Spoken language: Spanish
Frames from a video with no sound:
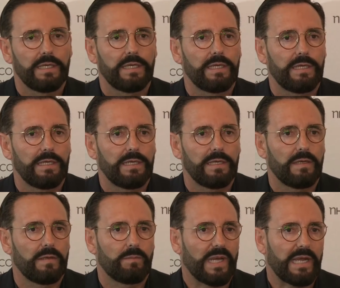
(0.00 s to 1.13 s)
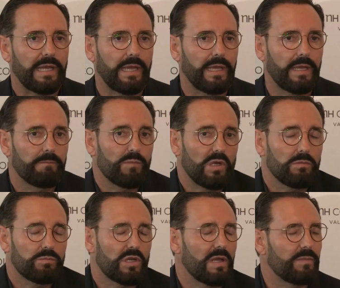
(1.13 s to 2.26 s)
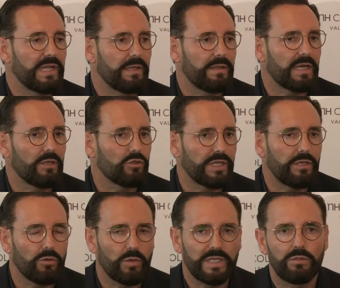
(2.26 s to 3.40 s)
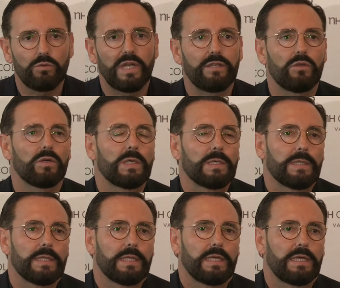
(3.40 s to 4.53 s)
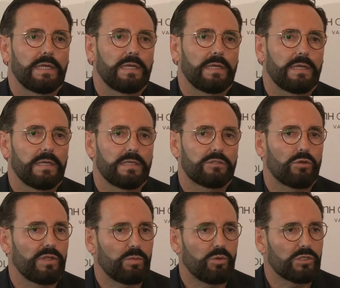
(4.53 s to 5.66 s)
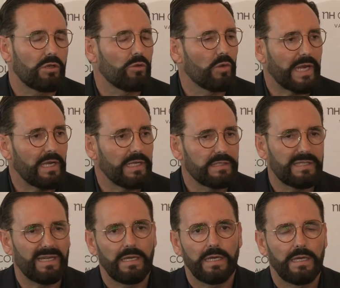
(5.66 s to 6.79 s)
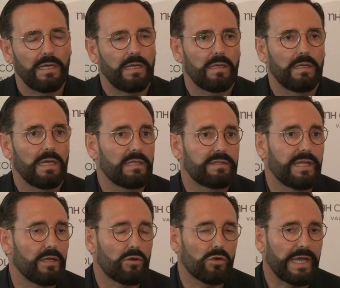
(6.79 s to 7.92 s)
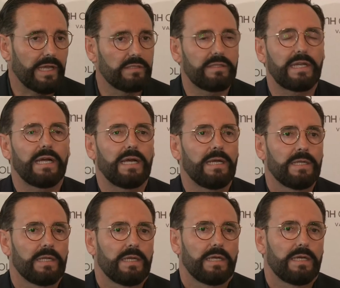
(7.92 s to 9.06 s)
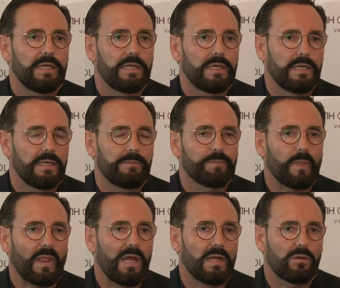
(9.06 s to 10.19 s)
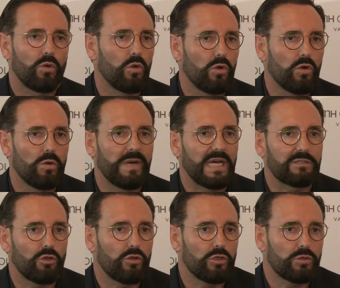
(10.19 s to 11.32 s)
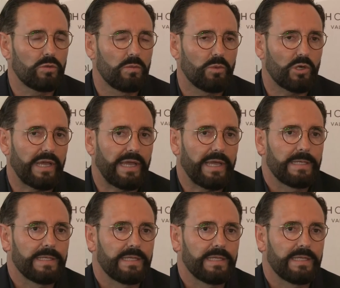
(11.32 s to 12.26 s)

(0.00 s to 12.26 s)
eh, para que, bueno, por la experiencia que yo he tenido durante un año, eh, estoy dispuesto a ayudarles, al, técnico que entra, al club, a todos, porque